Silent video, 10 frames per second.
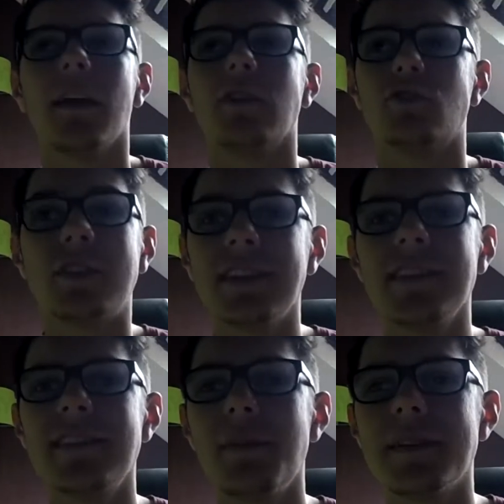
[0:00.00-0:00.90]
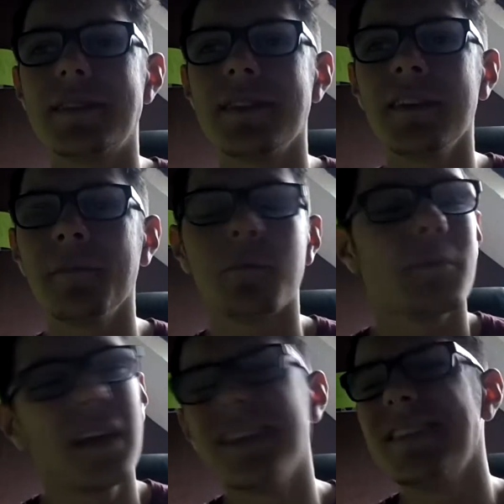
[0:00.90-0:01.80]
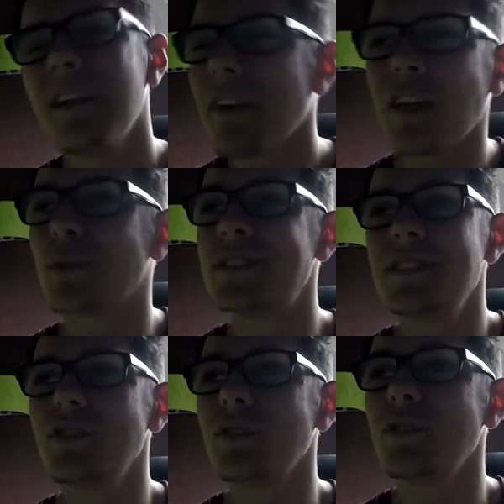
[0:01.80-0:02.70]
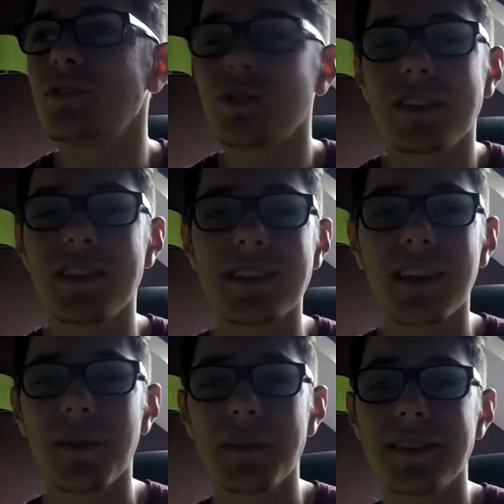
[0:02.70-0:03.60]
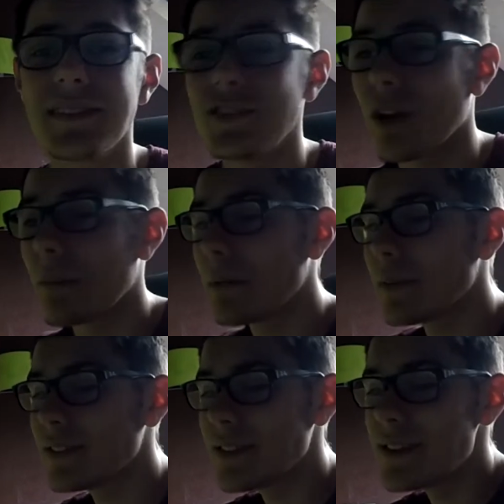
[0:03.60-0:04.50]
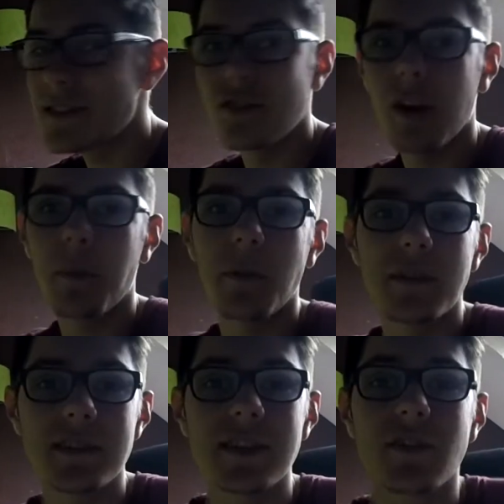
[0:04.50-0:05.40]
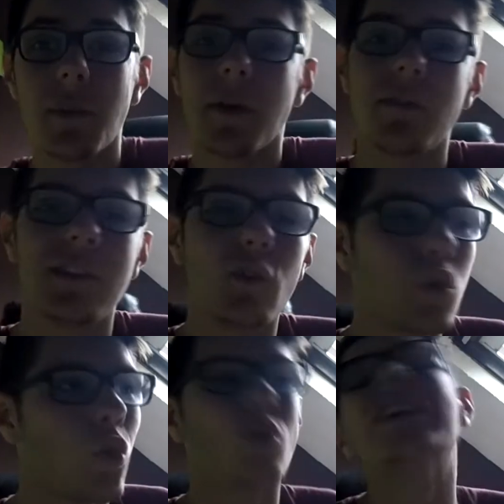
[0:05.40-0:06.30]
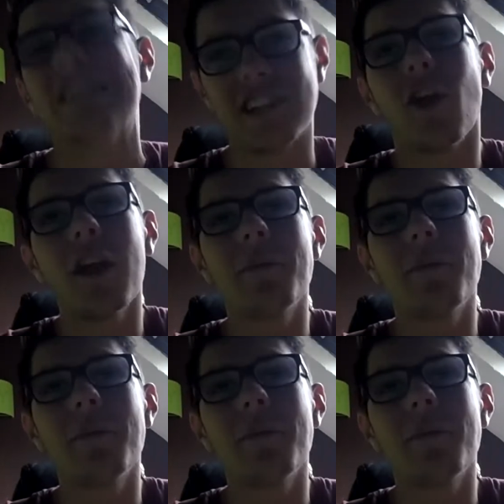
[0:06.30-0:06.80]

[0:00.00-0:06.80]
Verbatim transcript: Je déteste les PC, mais il est vrai que si je, je détesterais les PC, j'aurais pas de PC, si j'aurais pas de PC, je ferais pas de vidéo, donc j'adore les